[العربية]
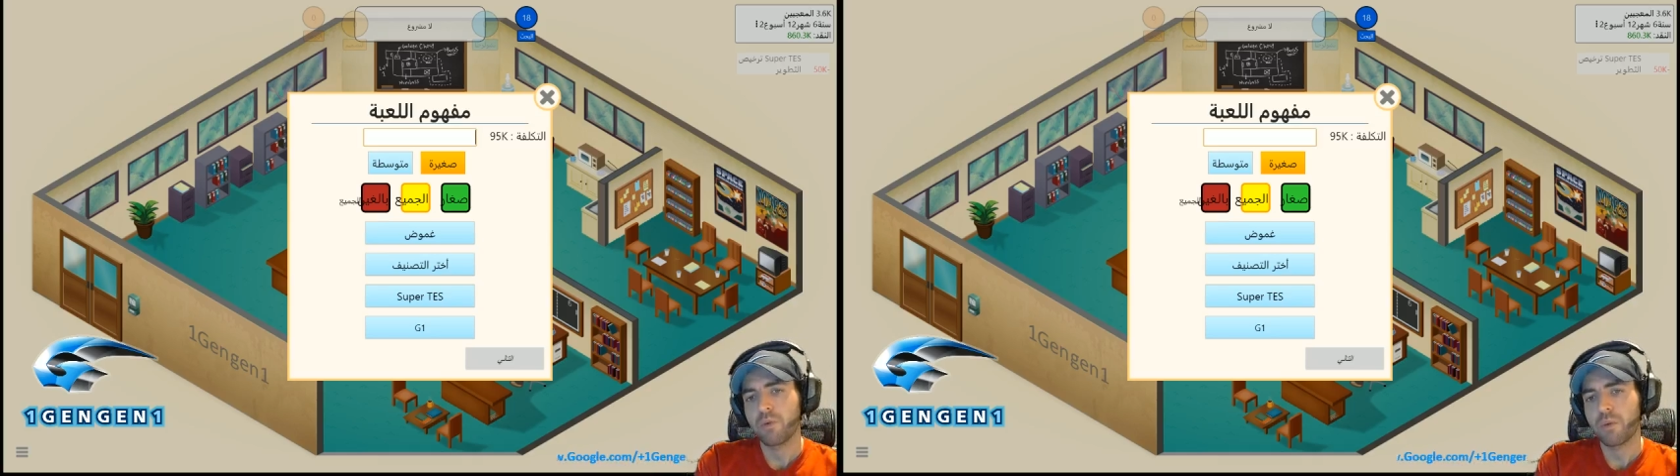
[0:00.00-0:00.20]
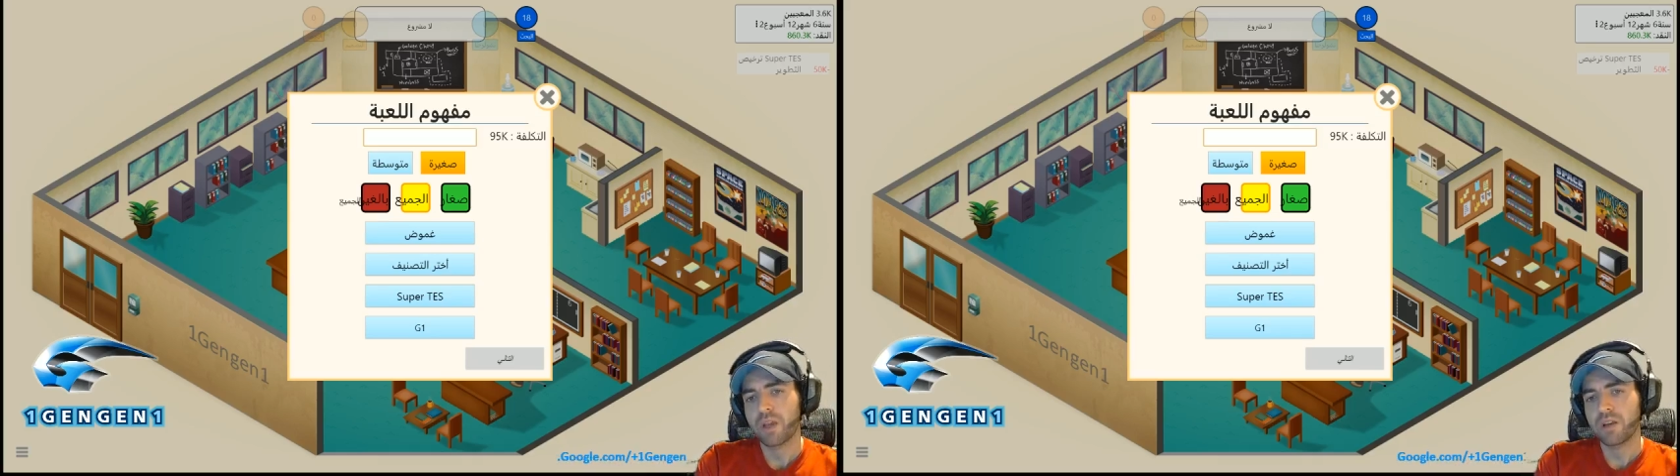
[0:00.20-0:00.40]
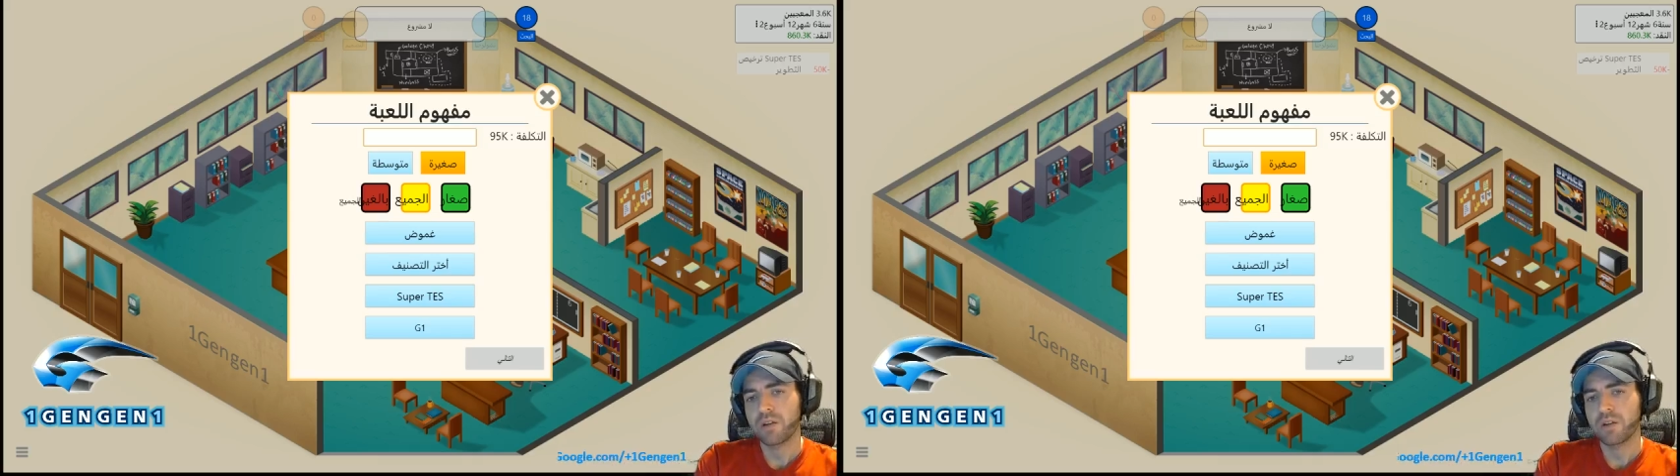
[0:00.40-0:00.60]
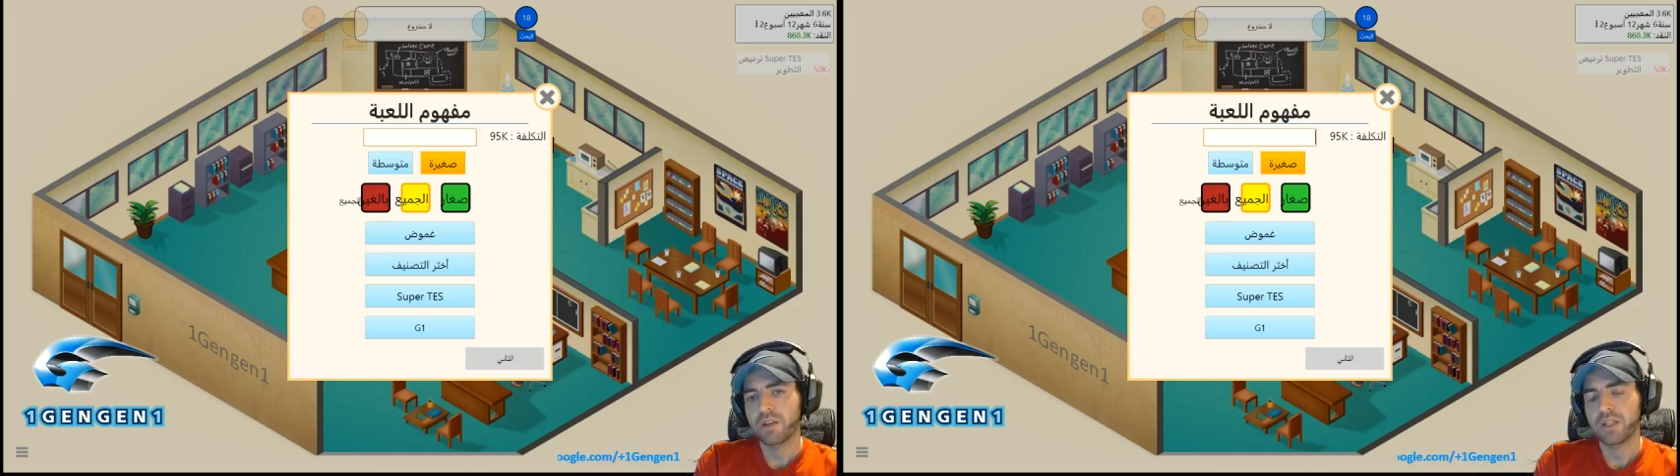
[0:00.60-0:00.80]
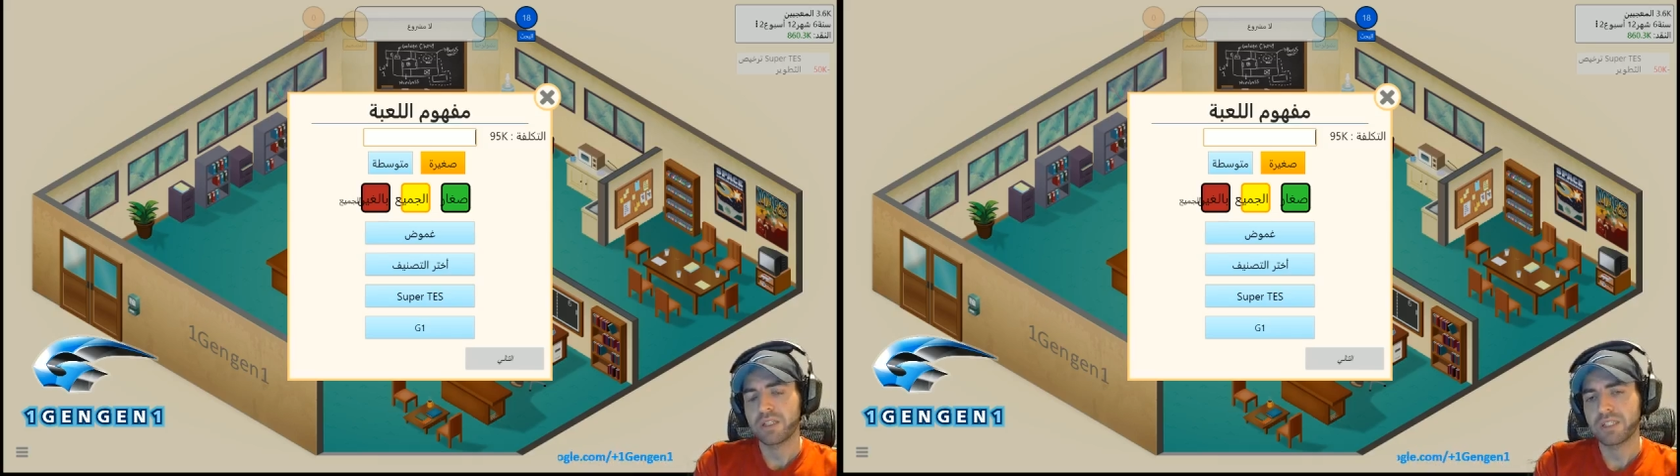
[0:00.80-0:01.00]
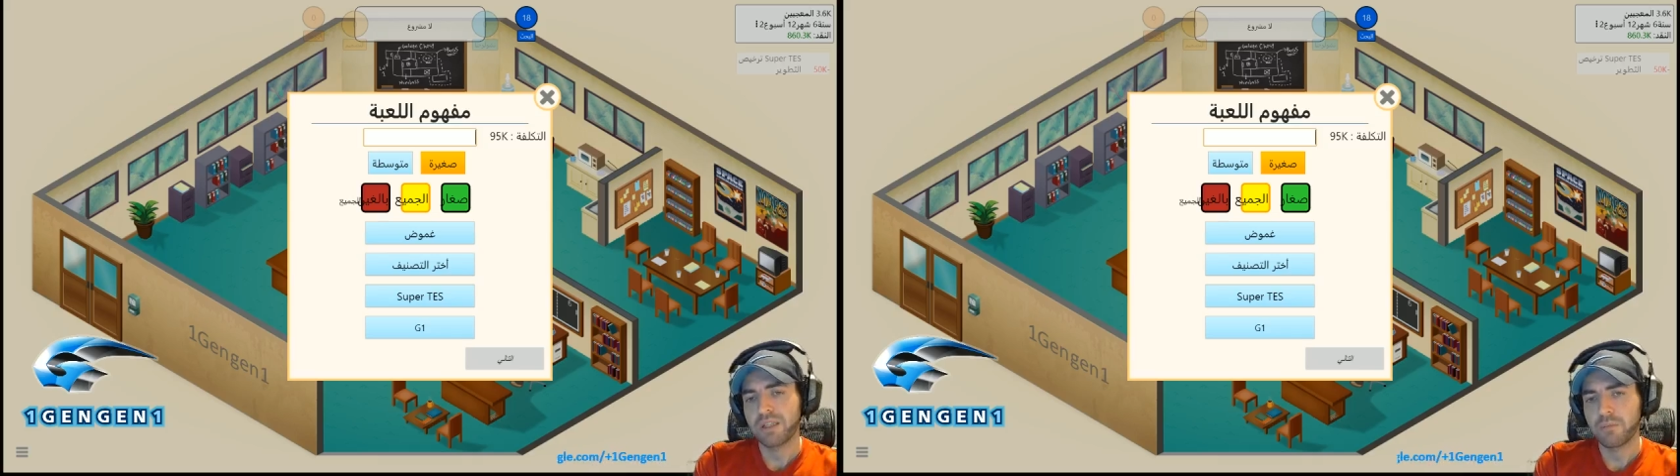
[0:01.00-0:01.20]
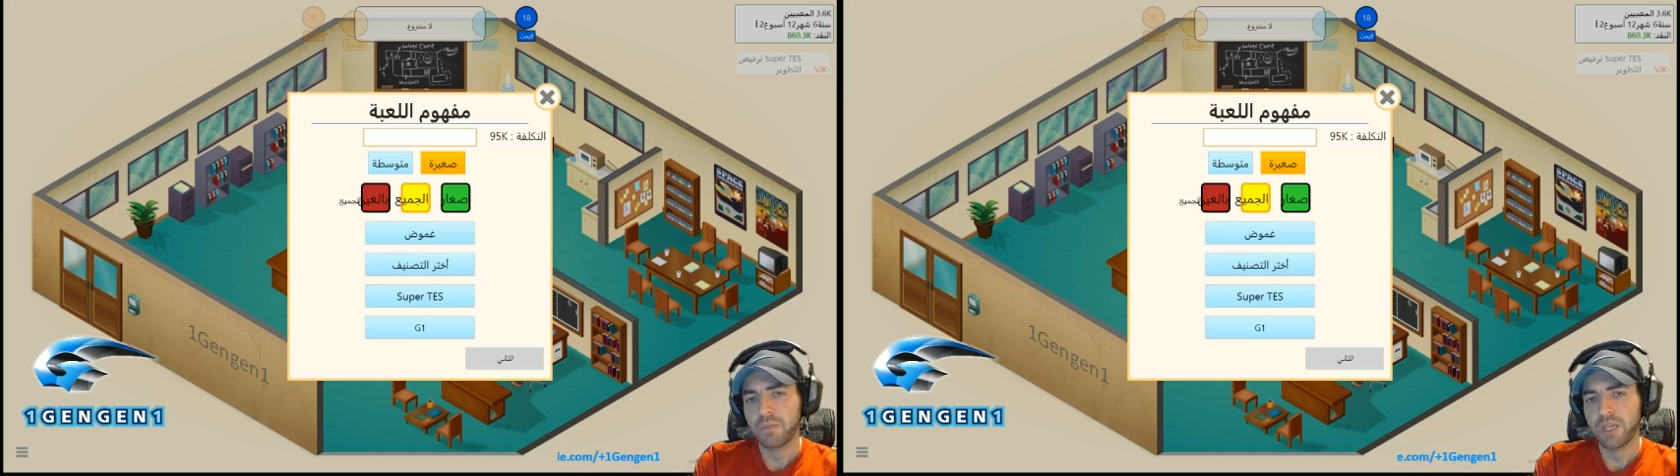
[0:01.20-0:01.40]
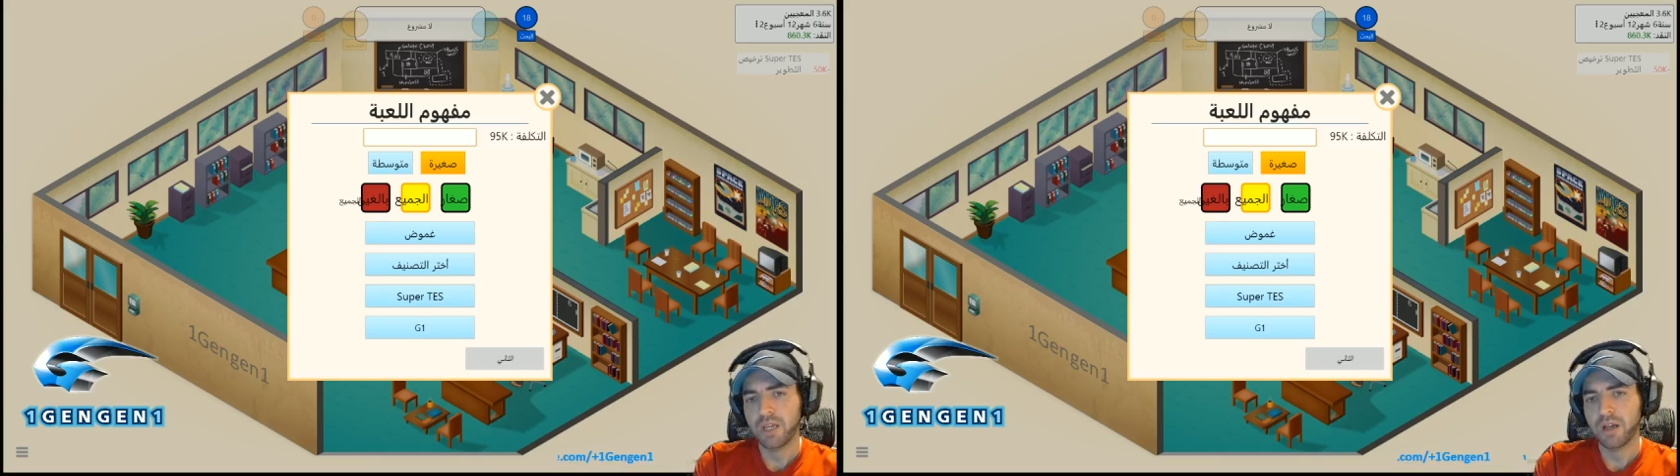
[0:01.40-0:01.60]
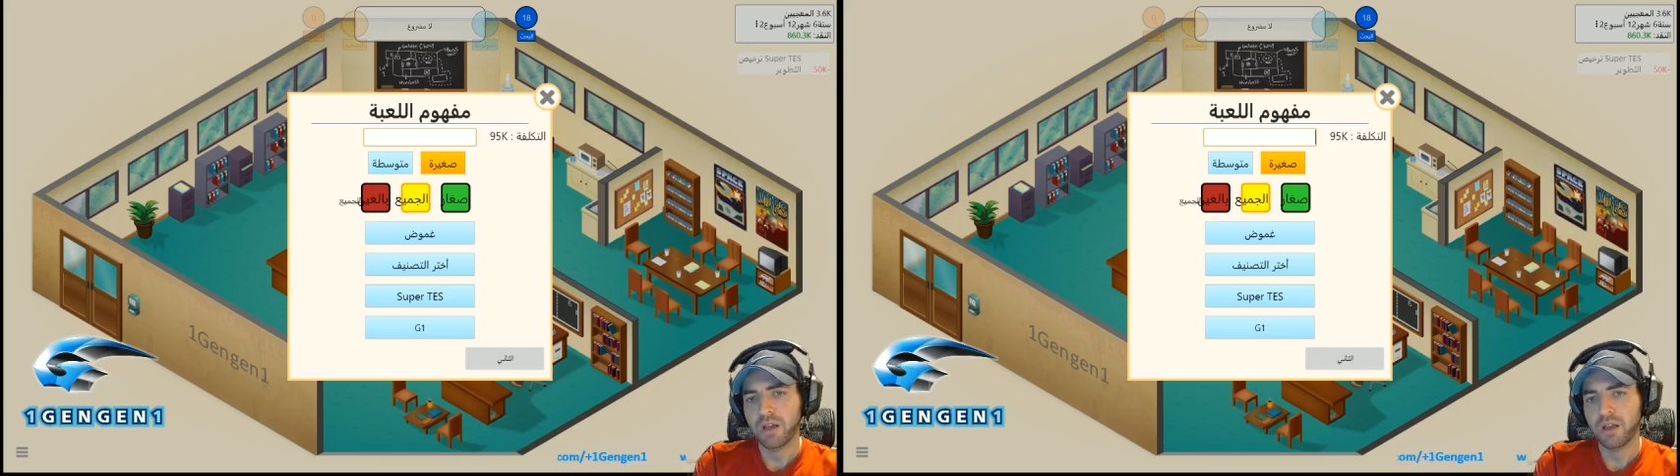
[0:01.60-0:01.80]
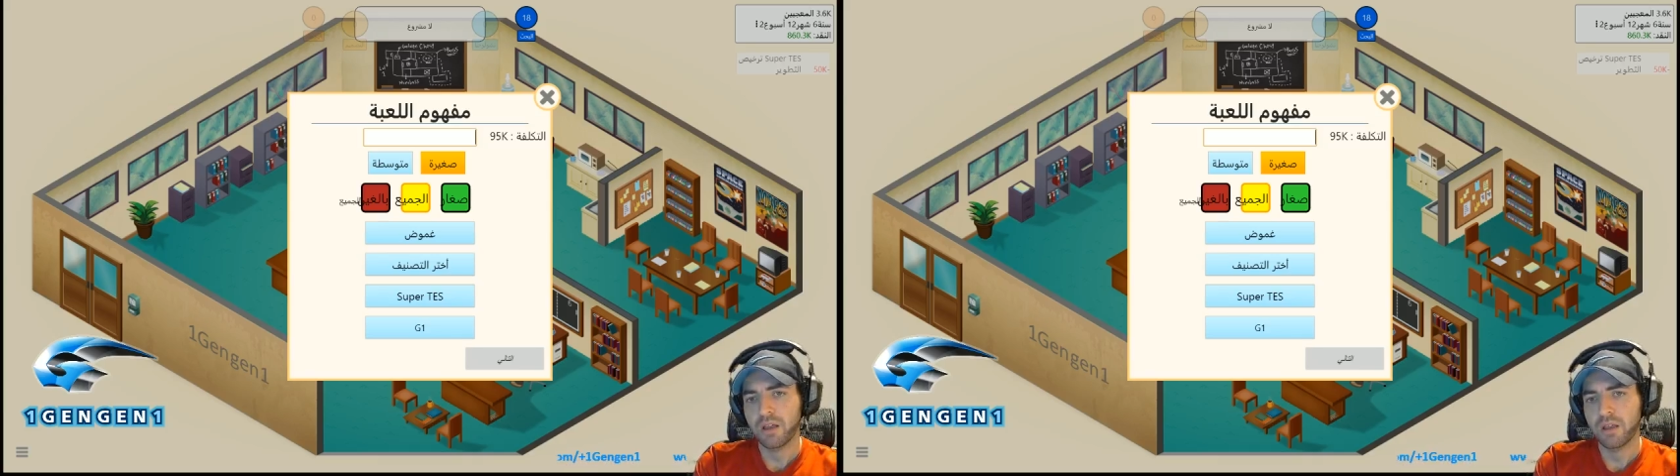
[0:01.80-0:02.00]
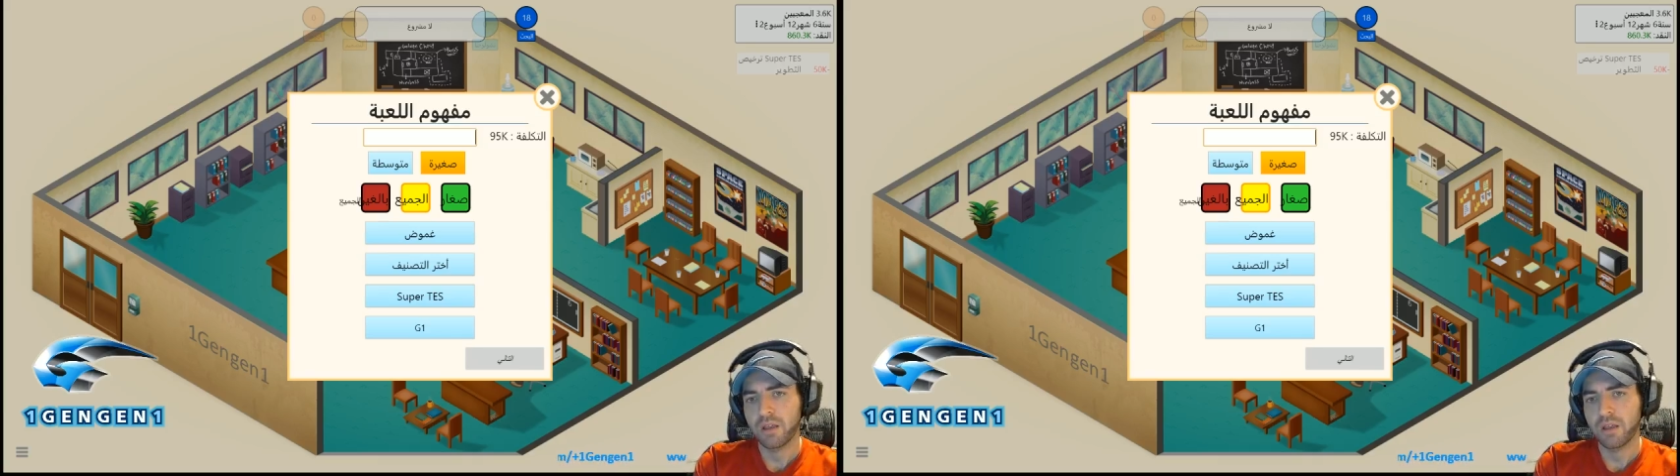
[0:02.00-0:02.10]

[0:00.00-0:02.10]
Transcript: ممكن نسميها